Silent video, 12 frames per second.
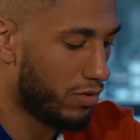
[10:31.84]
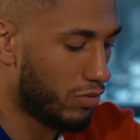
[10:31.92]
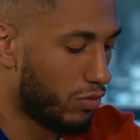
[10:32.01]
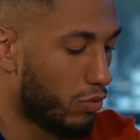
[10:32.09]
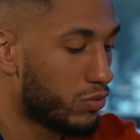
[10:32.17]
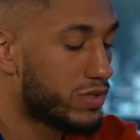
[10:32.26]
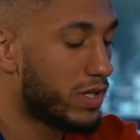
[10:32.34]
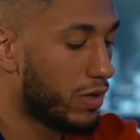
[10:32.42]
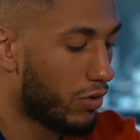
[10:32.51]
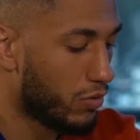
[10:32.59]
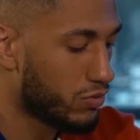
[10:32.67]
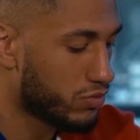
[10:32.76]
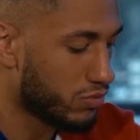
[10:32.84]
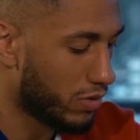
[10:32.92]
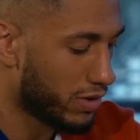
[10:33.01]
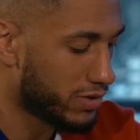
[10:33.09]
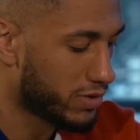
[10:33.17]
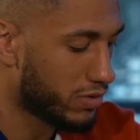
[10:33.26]
aux conséquences ou
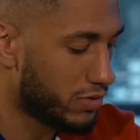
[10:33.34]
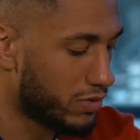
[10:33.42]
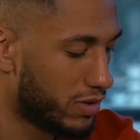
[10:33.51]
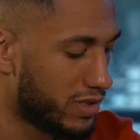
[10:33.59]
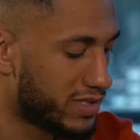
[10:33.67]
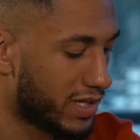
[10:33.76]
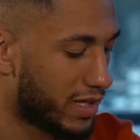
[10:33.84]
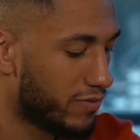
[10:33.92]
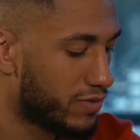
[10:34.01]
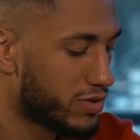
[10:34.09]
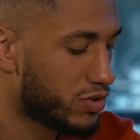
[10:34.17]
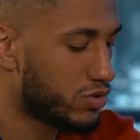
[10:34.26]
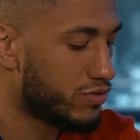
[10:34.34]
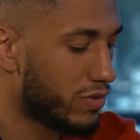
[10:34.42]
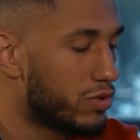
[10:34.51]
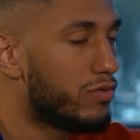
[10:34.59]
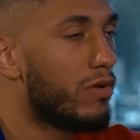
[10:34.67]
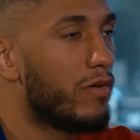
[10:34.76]
à ce que les sacrifices que tu vas
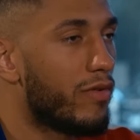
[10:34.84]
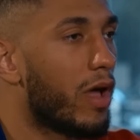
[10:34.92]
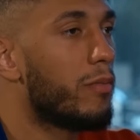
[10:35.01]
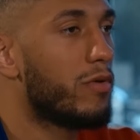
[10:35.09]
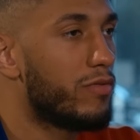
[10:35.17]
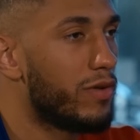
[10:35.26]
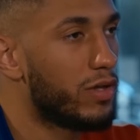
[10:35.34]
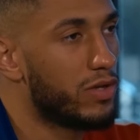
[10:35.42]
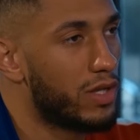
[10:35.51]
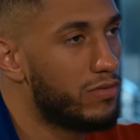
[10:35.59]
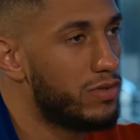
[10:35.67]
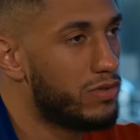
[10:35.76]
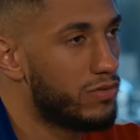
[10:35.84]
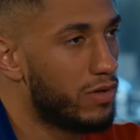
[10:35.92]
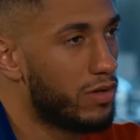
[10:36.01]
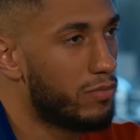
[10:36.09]
devoir vraiment faire dans ta vie, tu vois.